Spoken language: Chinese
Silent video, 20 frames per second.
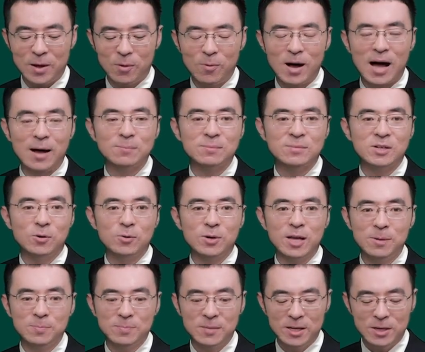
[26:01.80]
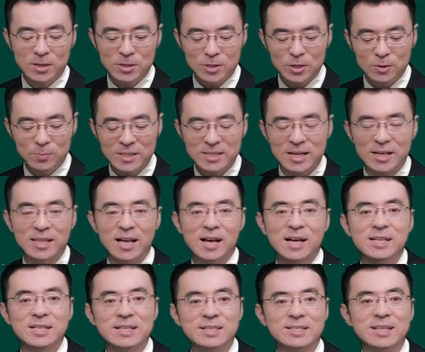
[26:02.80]
变化。OK。这是我们讲
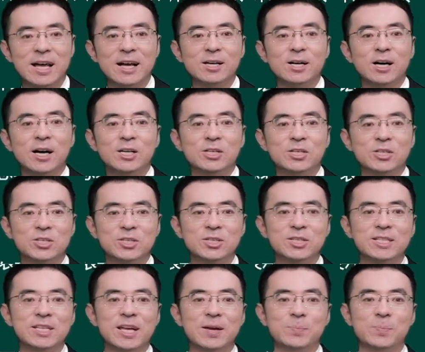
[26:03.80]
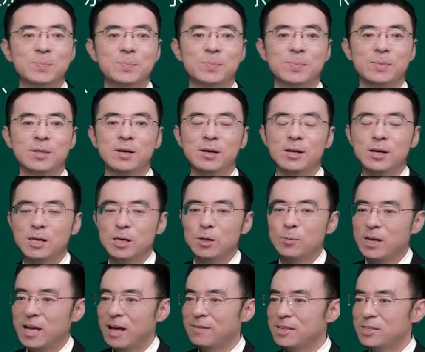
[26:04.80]
的三个事件，
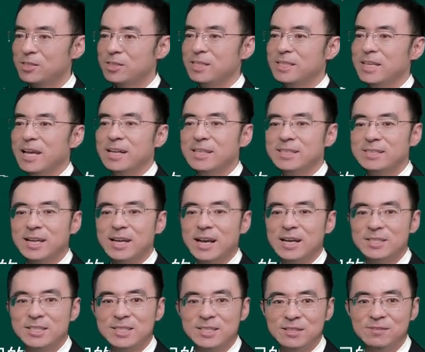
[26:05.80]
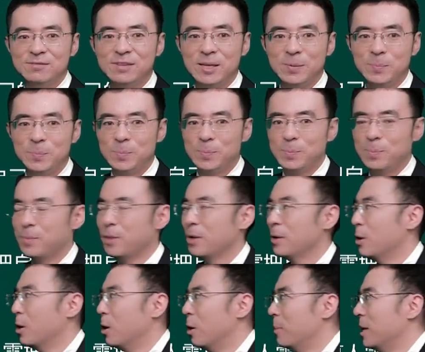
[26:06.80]
那么看完事件再看行为，
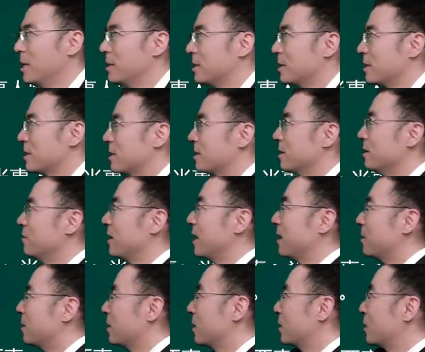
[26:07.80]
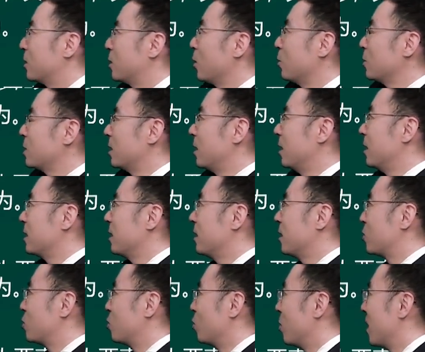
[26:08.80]
我们行为都是和人
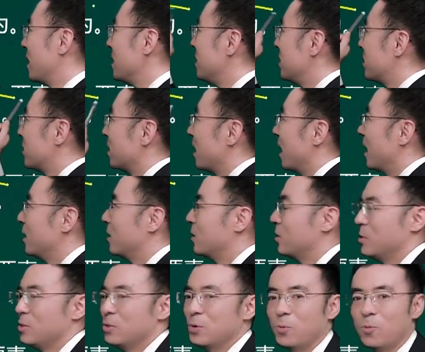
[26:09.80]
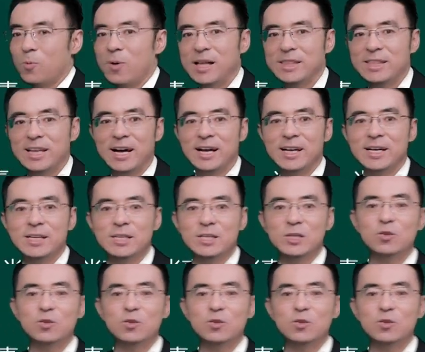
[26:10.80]
的主观意志有关的，